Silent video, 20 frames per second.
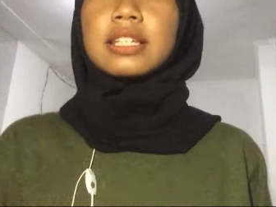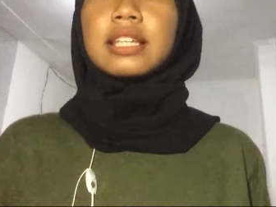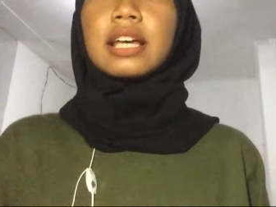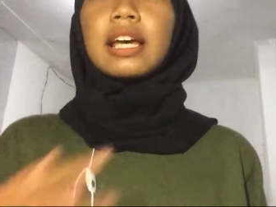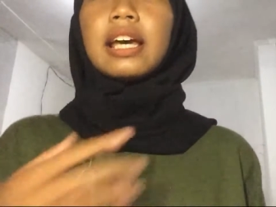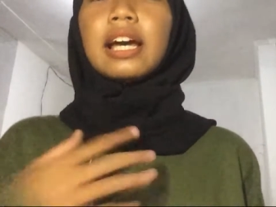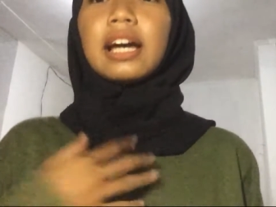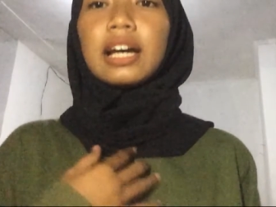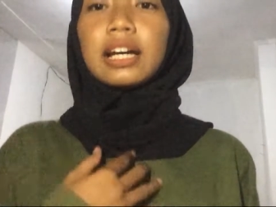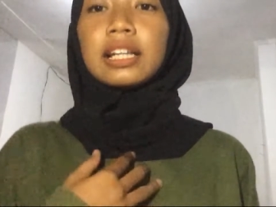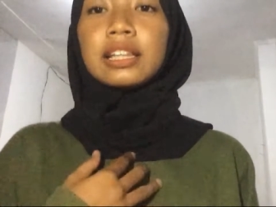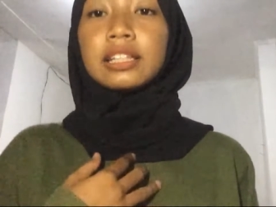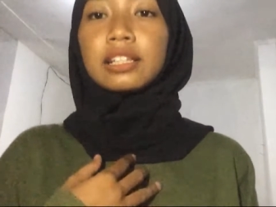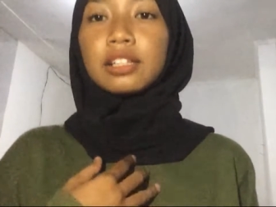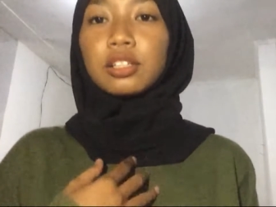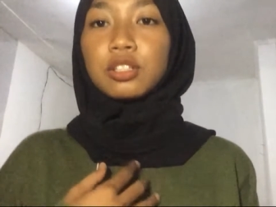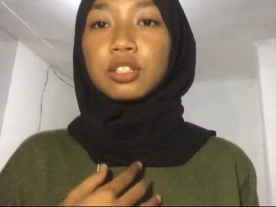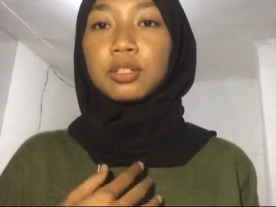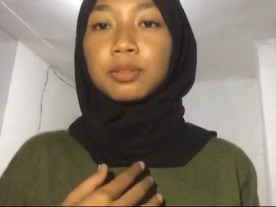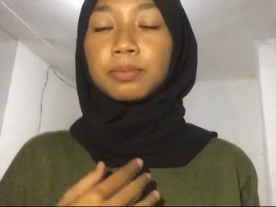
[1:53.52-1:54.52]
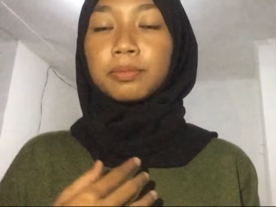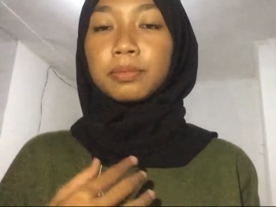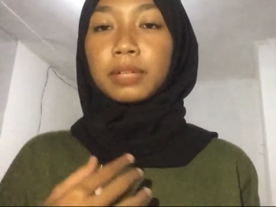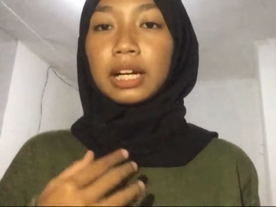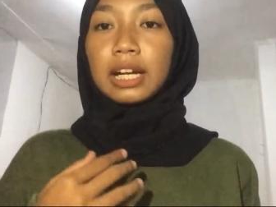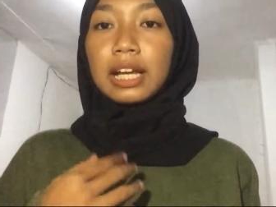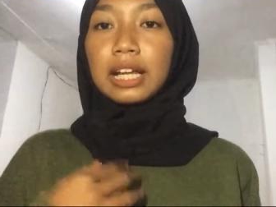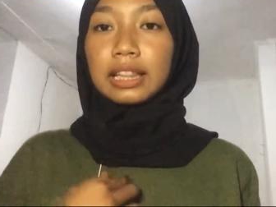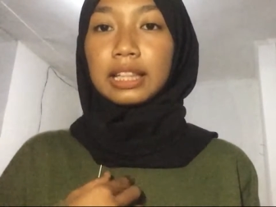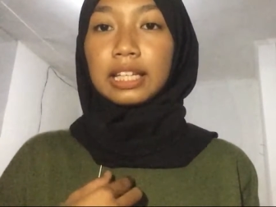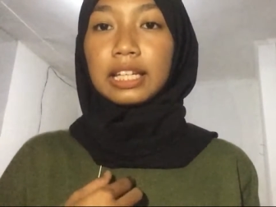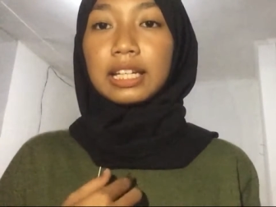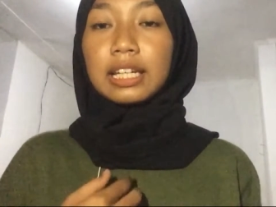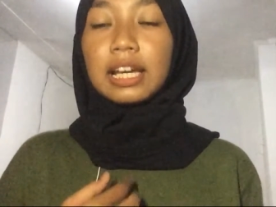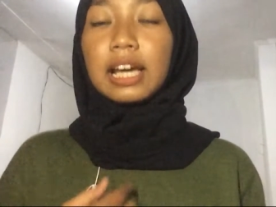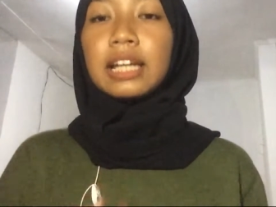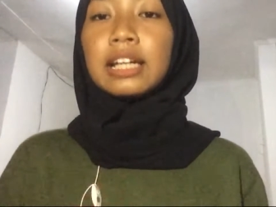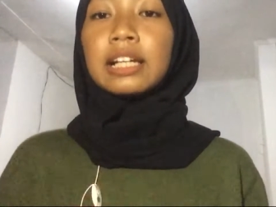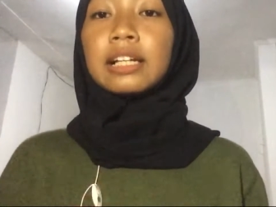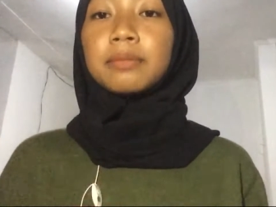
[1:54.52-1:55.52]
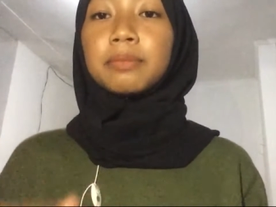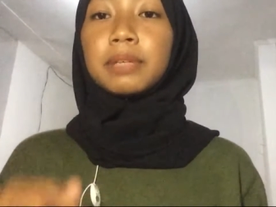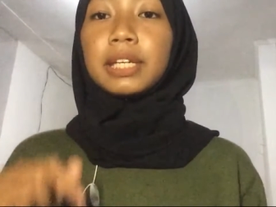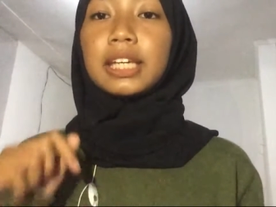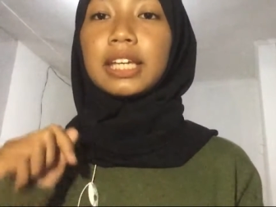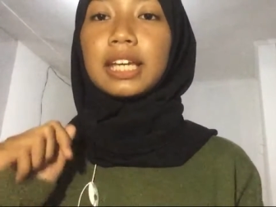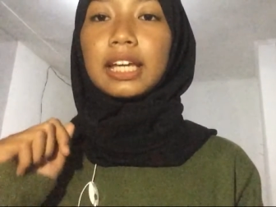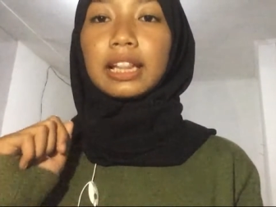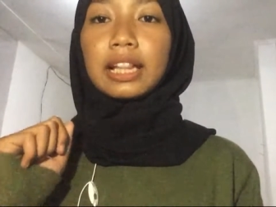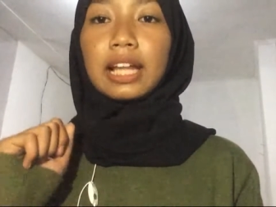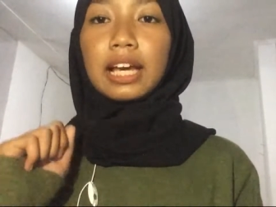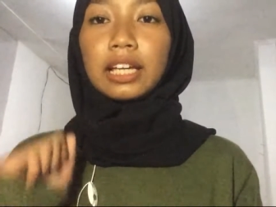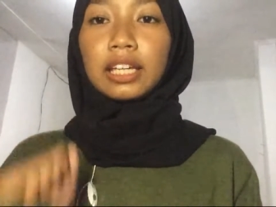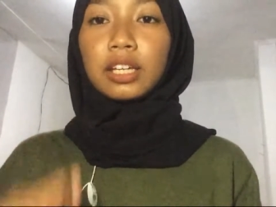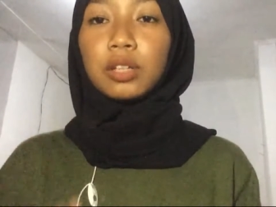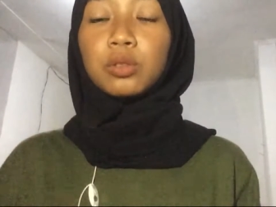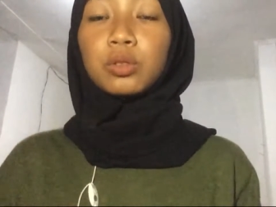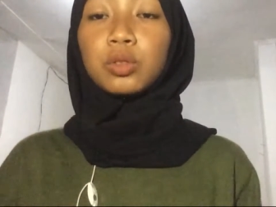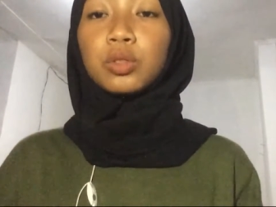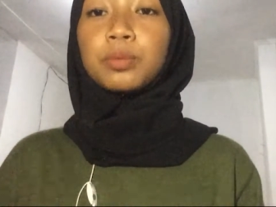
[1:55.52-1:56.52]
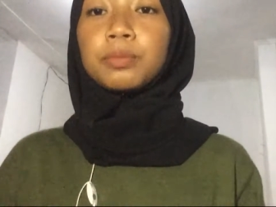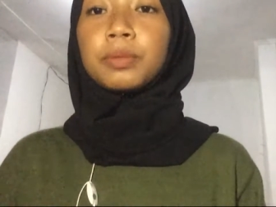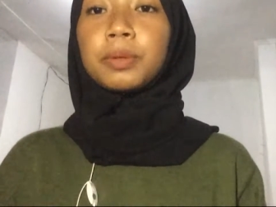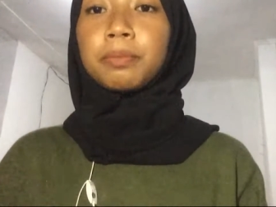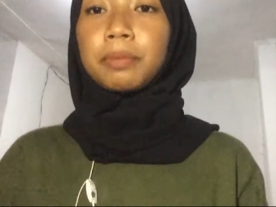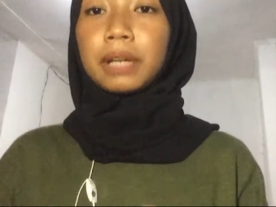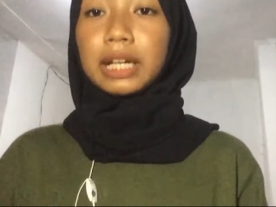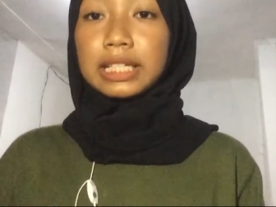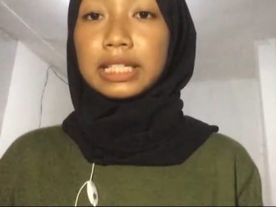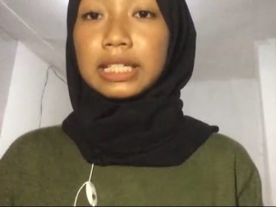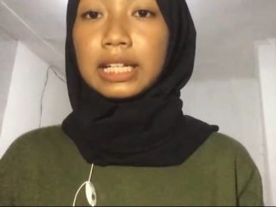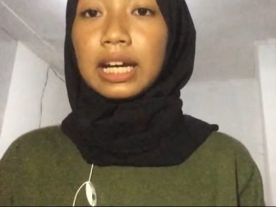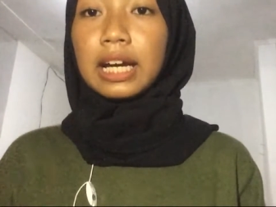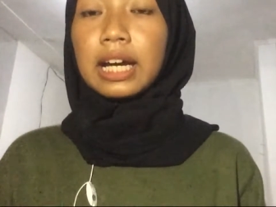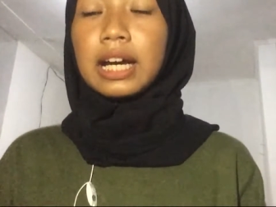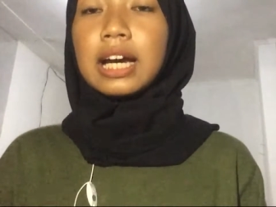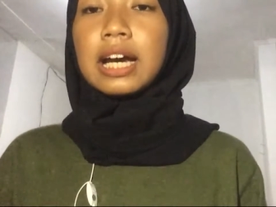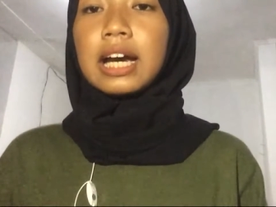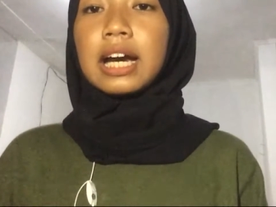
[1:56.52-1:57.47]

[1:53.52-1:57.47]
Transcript: saya akan terus berlatih dan lebih giat lagi untuk membaca